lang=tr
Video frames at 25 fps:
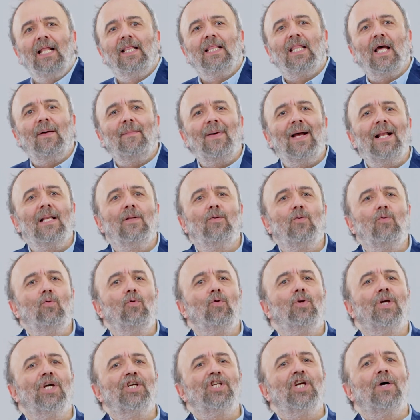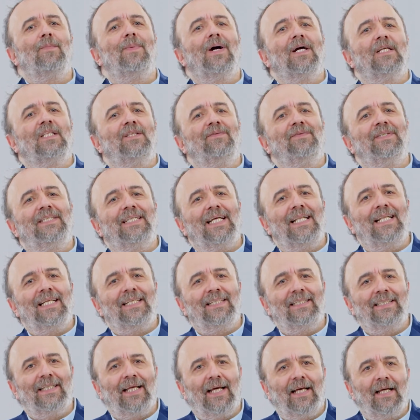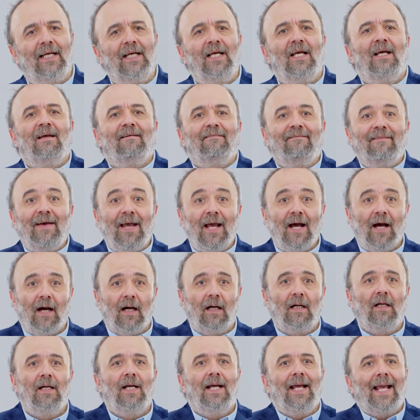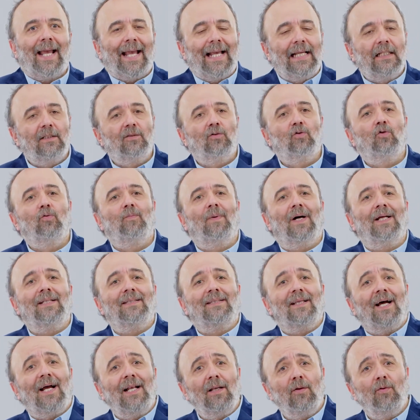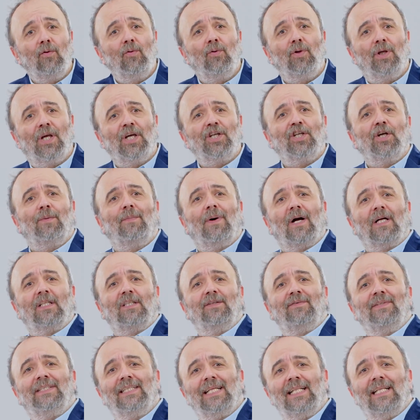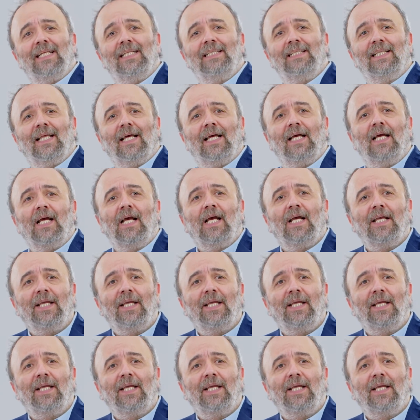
temel günlük yaşam aktivitelerinde veya enstrümantal günlük yaşam aktivitelerinde